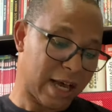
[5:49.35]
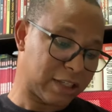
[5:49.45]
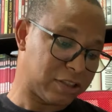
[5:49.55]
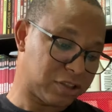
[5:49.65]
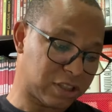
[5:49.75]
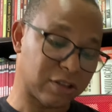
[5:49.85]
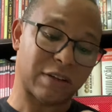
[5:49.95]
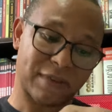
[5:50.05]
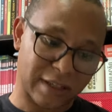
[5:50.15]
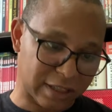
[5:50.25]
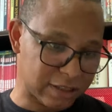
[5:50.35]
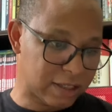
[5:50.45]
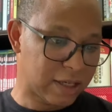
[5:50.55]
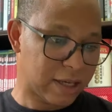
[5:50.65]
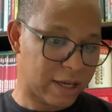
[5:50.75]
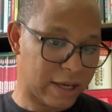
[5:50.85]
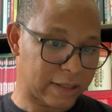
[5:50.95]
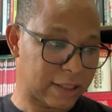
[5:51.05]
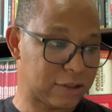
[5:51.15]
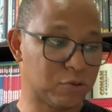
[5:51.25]
A gente tem, já falei, é,
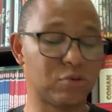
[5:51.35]
da Jill